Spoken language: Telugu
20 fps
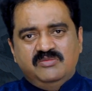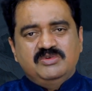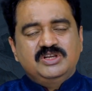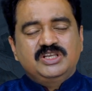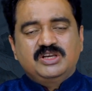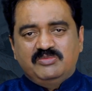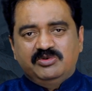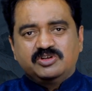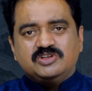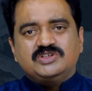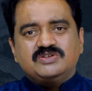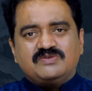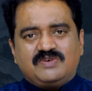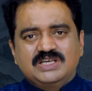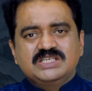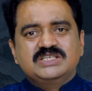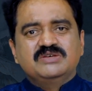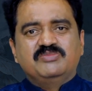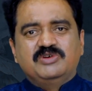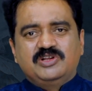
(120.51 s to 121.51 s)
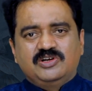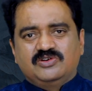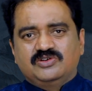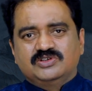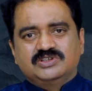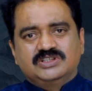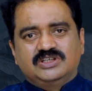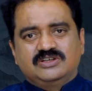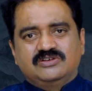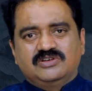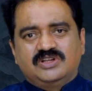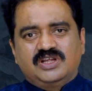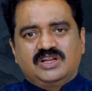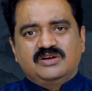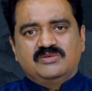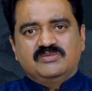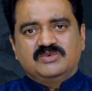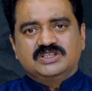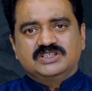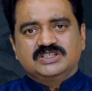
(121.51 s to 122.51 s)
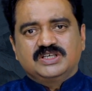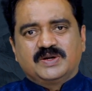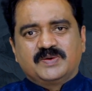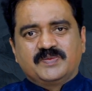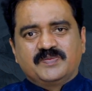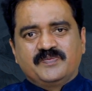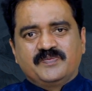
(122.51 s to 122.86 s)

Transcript: బీజేపీ నుంచి వైసీపీలోకి వచ్చినట్టున్నారు ఈ మధ్య